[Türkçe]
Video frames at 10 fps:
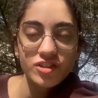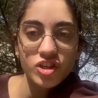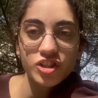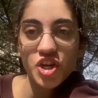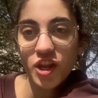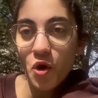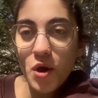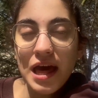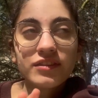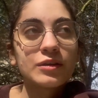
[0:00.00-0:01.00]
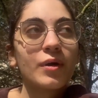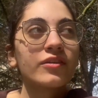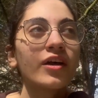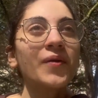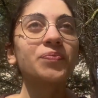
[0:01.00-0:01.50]
çıkacağını öğrendiğim
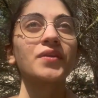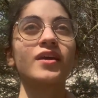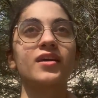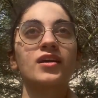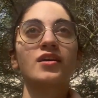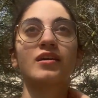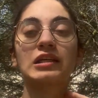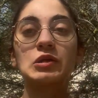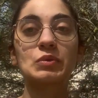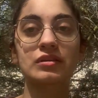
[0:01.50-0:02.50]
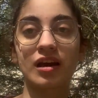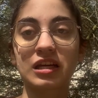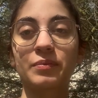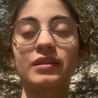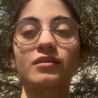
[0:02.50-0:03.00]
anda. Adamı da
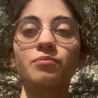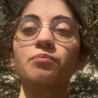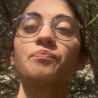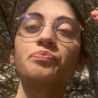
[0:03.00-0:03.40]
takip ettim.